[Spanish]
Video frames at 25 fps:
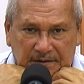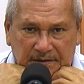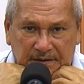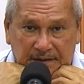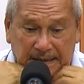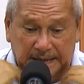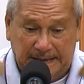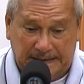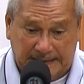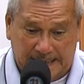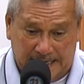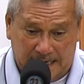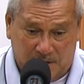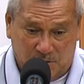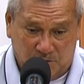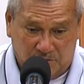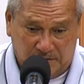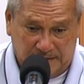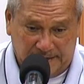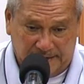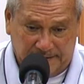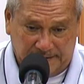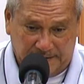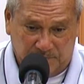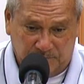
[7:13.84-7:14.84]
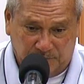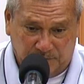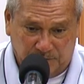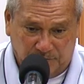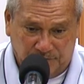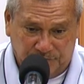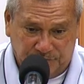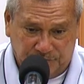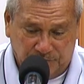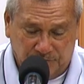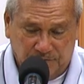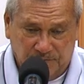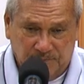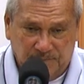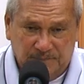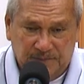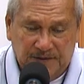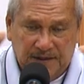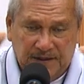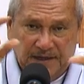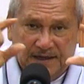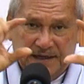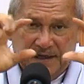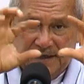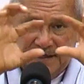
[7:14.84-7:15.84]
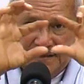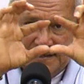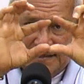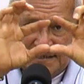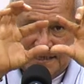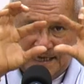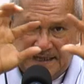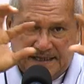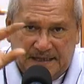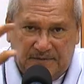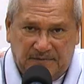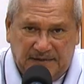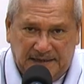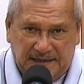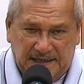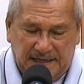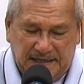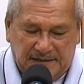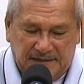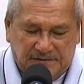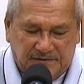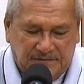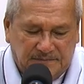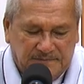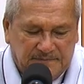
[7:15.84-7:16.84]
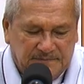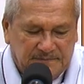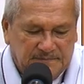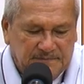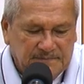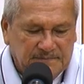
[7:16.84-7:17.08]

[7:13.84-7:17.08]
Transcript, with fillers: y que ahora de pronto se dividieron.